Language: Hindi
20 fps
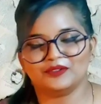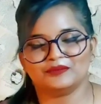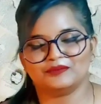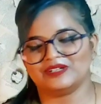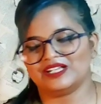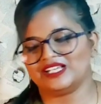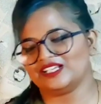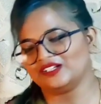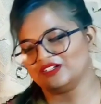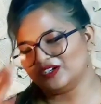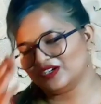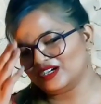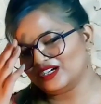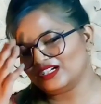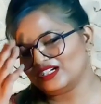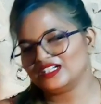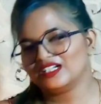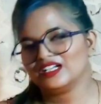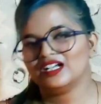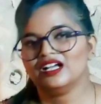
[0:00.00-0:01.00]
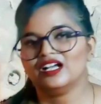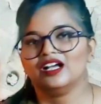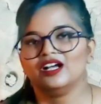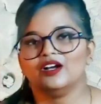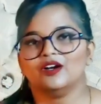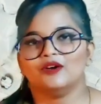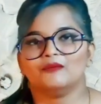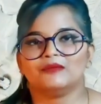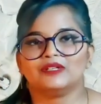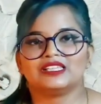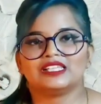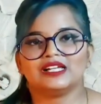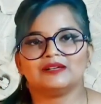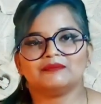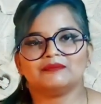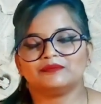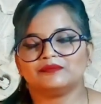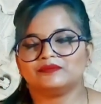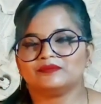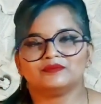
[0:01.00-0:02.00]
ओ माई गॉड
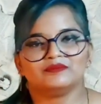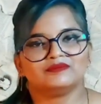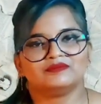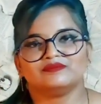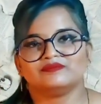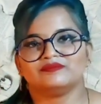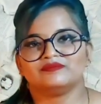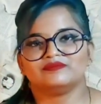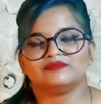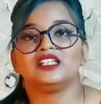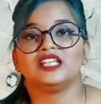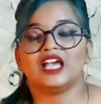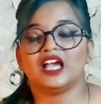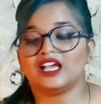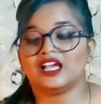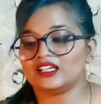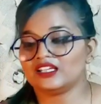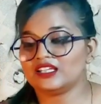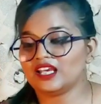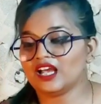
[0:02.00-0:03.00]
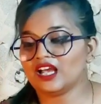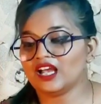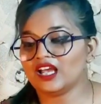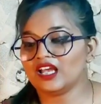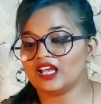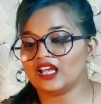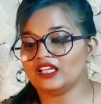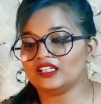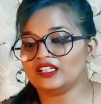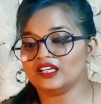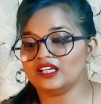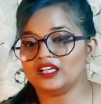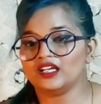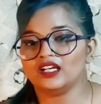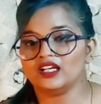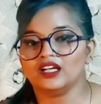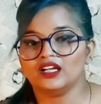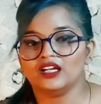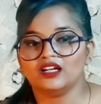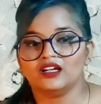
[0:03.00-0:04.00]
मतलब क्या क्या है
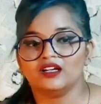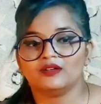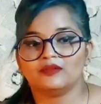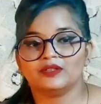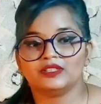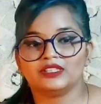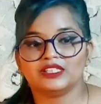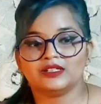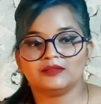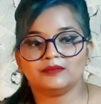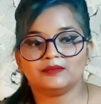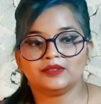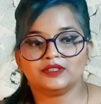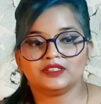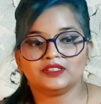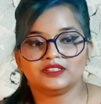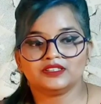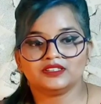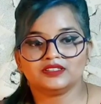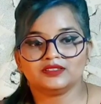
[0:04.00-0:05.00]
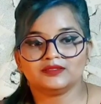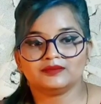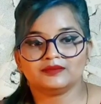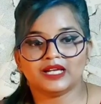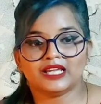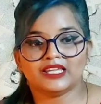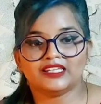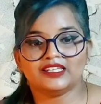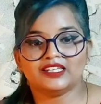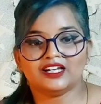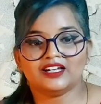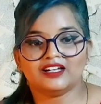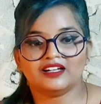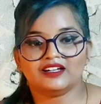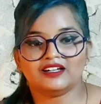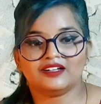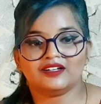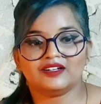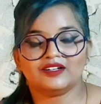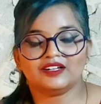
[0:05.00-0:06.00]
ये मतलब भैया
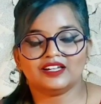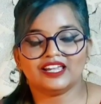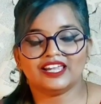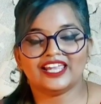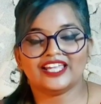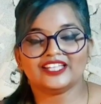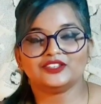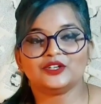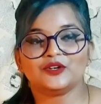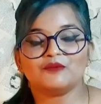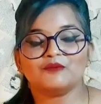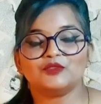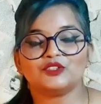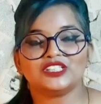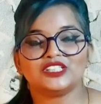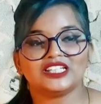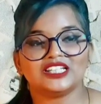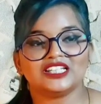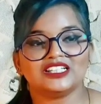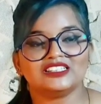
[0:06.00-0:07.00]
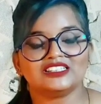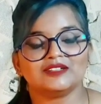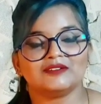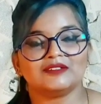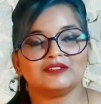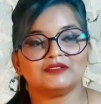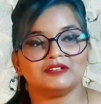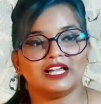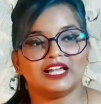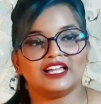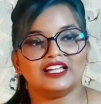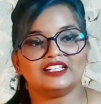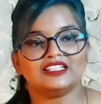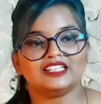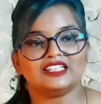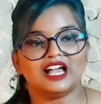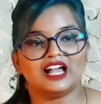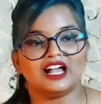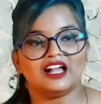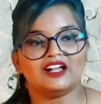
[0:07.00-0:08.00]
एक तो मुझे ये नहीं समझ में आया
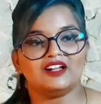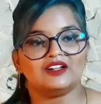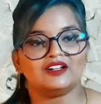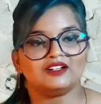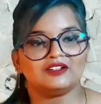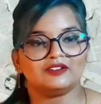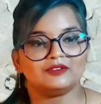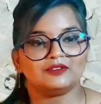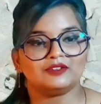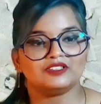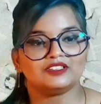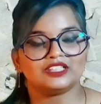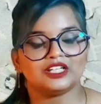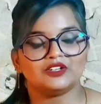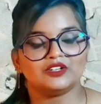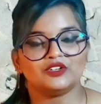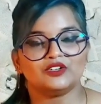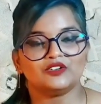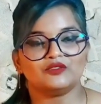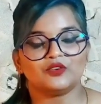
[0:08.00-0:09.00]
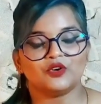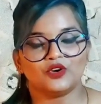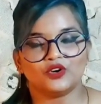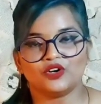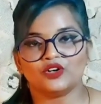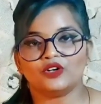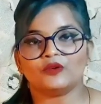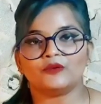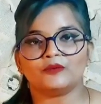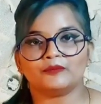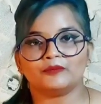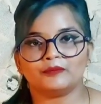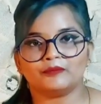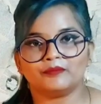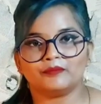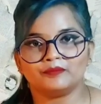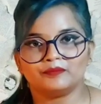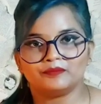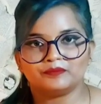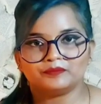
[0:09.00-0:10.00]
कि हाँ चलो वो
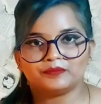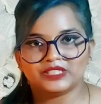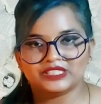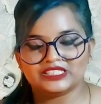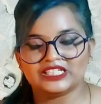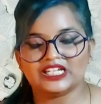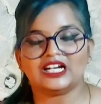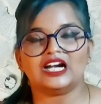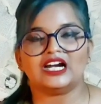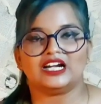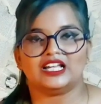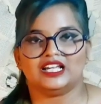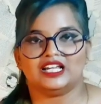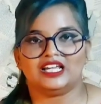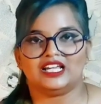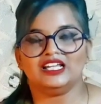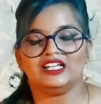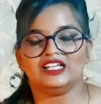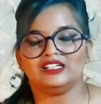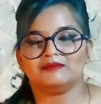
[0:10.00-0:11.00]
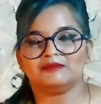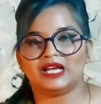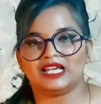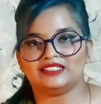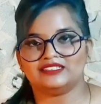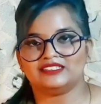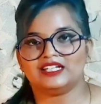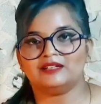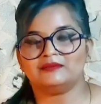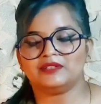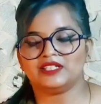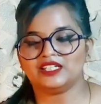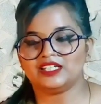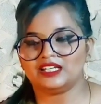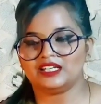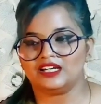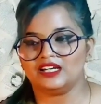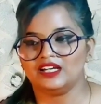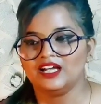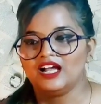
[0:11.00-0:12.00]
पीछे खड़े हैं भाई साहब
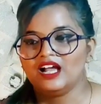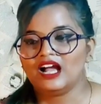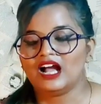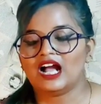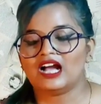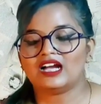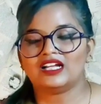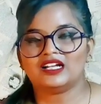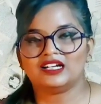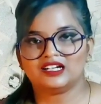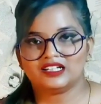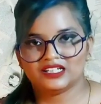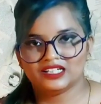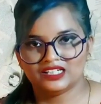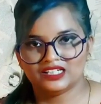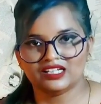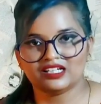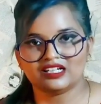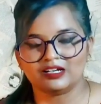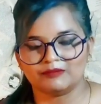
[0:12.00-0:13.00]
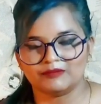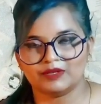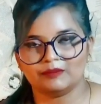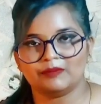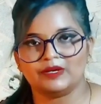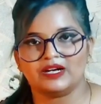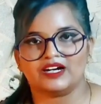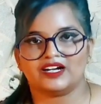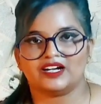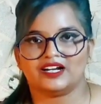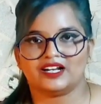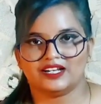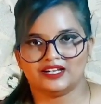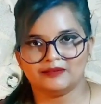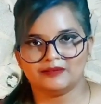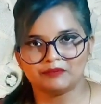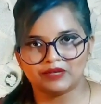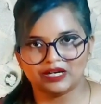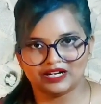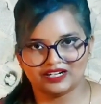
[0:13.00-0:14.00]
ठीक है आगे लड़की की कमर पकड़ रहे
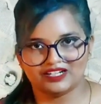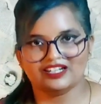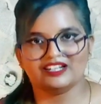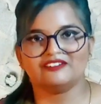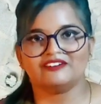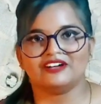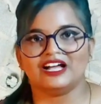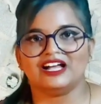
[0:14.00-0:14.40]
हैं पकड़ने